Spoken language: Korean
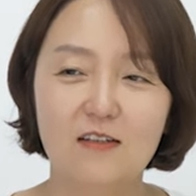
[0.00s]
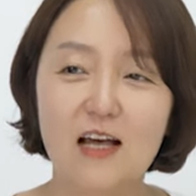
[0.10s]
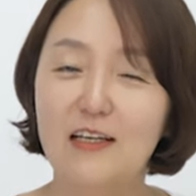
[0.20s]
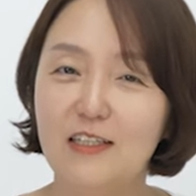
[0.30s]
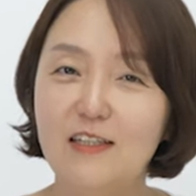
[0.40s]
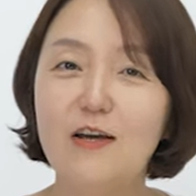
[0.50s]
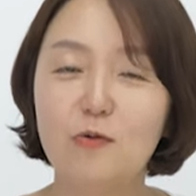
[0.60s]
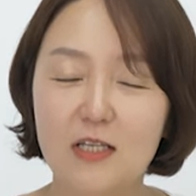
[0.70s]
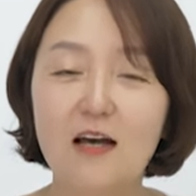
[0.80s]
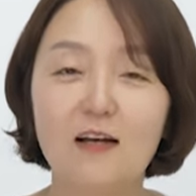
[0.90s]
나 이대로
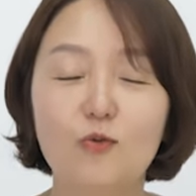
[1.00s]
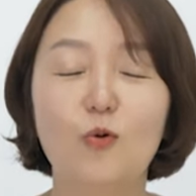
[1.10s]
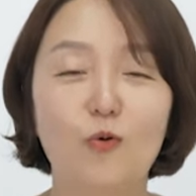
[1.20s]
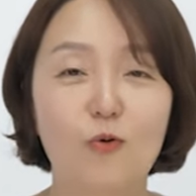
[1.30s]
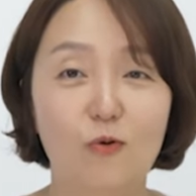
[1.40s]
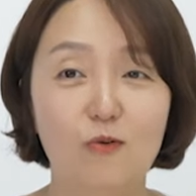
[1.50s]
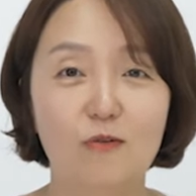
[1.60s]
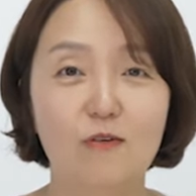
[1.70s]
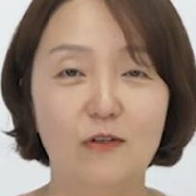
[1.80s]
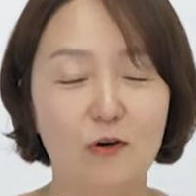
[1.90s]
살아도
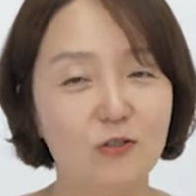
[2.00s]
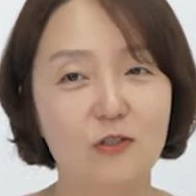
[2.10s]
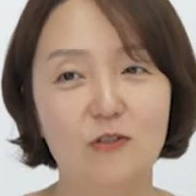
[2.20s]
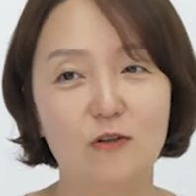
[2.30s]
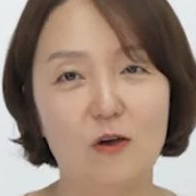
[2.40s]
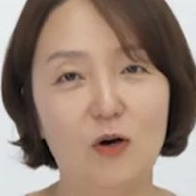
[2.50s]
여기서 이렇게